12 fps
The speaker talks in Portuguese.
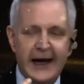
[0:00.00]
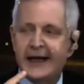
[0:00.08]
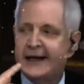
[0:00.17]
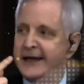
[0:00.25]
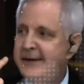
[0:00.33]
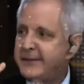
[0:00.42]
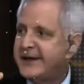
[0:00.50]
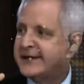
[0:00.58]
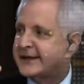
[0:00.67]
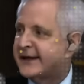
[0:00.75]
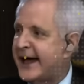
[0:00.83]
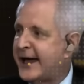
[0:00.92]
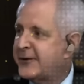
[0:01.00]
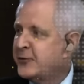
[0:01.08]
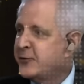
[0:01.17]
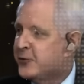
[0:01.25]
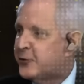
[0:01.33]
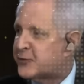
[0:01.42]
a limitar
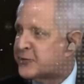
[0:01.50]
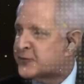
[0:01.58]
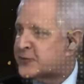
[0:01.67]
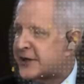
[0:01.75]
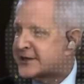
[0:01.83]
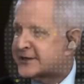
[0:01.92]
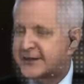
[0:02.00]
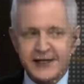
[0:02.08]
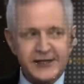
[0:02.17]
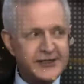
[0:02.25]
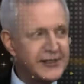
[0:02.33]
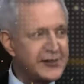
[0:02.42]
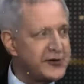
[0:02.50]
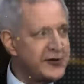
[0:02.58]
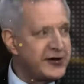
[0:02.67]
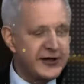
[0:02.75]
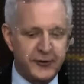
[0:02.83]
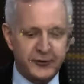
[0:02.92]
o uso das
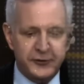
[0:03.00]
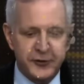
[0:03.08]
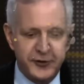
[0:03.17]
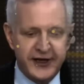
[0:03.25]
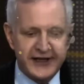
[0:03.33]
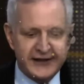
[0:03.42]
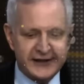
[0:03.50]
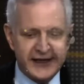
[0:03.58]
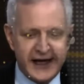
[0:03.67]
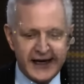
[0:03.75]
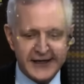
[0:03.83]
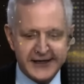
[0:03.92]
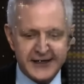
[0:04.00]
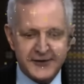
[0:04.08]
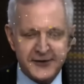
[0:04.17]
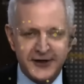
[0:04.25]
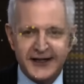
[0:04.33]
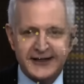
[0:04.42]
decisões autoritárias
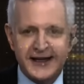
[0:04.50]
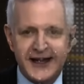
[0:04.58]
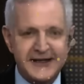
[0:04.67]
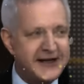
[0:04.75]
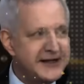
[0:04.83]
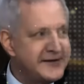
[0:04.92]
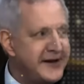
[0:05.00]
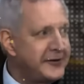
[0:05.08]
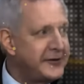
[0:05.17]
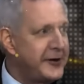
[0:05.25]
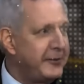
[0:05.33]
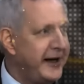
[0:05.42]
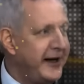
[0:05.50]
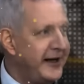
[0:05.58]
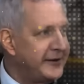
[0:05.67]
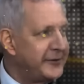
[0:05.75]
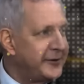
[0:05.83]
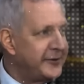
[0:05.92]
e solitárias que eles vêm
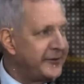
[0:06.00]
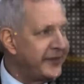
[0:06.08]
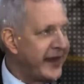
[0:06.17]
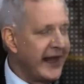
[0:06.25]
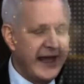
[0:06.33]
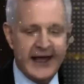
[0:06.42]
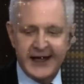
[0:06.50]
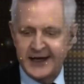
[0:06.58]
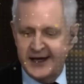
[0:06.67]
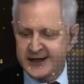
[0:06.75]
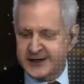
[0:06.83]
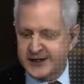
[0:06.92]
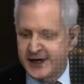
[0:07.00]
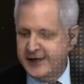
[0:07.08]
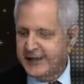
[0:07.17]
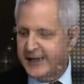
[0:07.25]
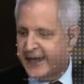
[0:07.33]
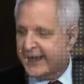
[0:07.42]
tomando. Eles
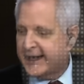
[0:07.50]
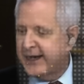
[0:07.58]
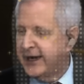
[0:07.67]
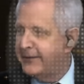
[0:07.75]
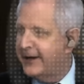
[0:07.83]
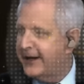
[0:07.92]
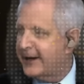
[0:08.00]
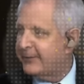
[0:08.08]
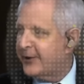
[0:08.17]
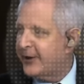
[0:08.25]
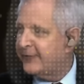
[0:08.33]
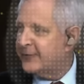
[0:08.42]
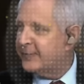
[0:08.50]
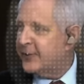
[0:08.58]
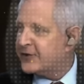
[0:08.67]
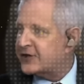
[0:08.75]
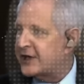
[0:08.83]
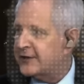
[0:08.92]
querem que a Câmara aprove um
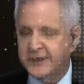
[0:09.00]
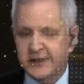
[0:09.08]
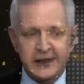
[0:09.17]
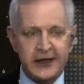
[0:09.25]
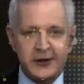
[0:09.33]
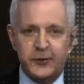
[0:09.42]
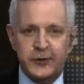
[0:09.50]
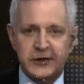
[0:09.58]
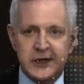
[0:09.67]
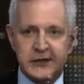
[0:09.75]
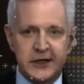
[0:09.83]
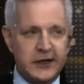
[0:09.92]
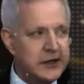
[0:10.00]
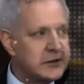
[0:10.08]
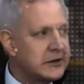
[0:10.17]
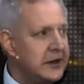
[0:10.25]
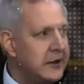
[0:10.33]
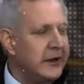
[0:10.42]
projeto que liquida essa
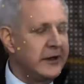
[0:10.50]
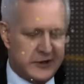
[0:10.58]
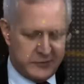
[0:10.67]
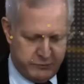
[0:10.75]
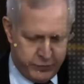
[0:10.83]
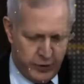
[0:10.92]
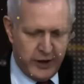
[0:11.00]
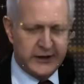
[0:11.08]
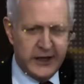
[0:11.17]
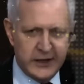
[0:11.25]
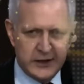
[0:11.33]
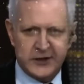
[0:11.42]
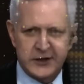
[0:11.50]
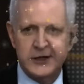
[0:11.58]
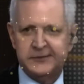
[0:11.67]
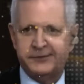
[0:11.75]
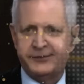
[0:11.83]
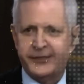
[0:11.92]
questão. Eles podem
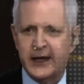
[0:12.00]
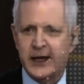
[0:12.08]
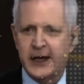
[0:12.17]
sim,